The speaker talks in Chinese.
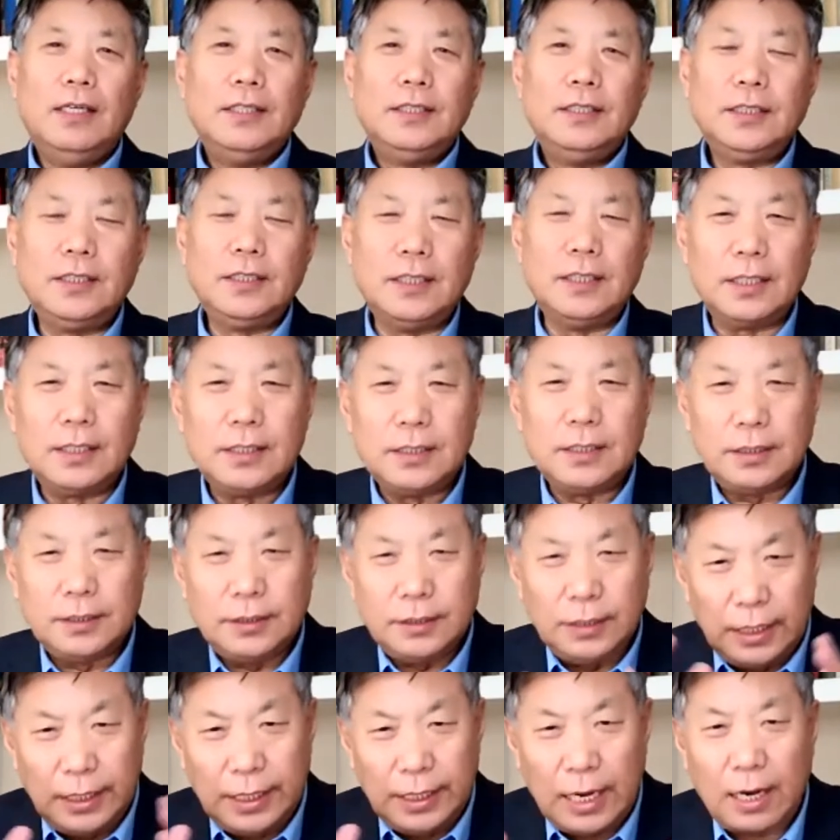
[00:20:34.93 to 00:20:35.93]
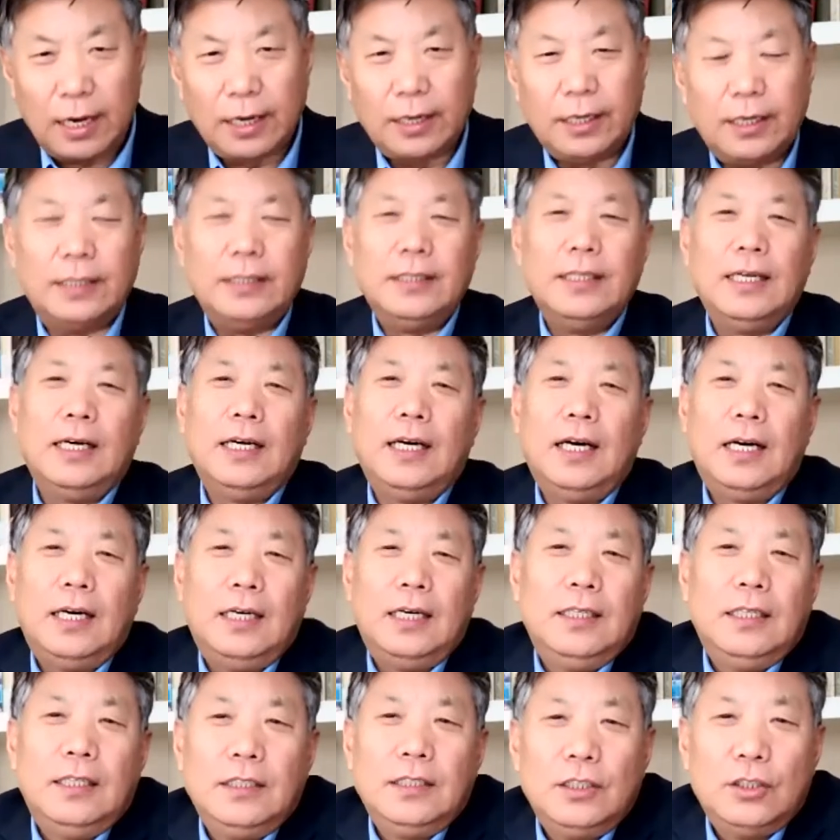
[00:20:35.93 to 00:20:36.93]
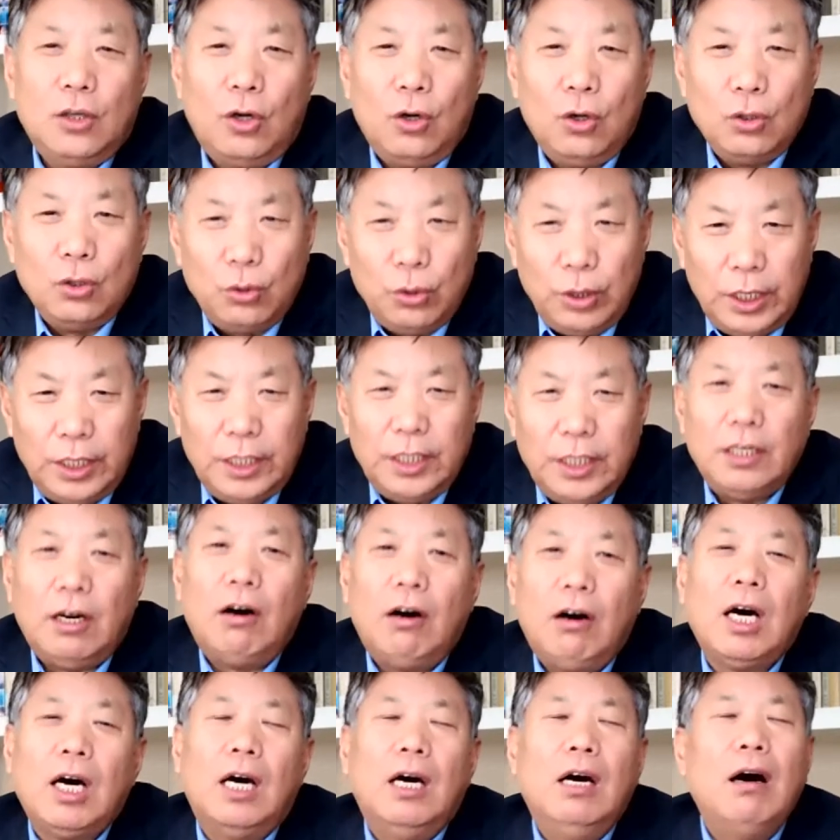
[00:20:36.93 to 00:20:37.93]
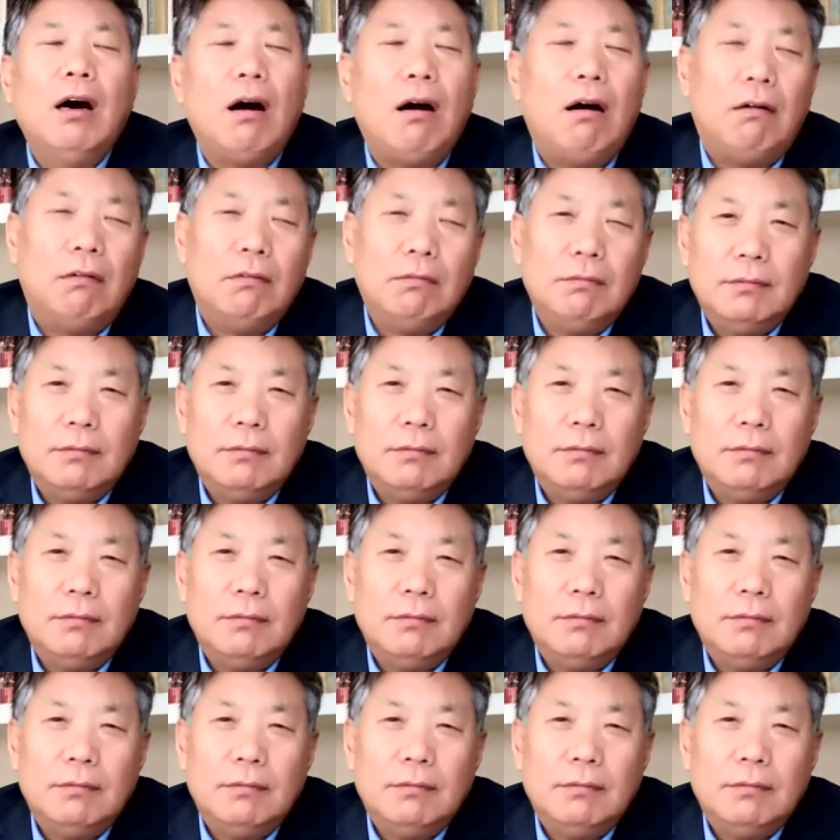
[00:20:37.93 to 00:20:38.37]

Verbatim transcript: 这个这两个人呢都对林昭很好。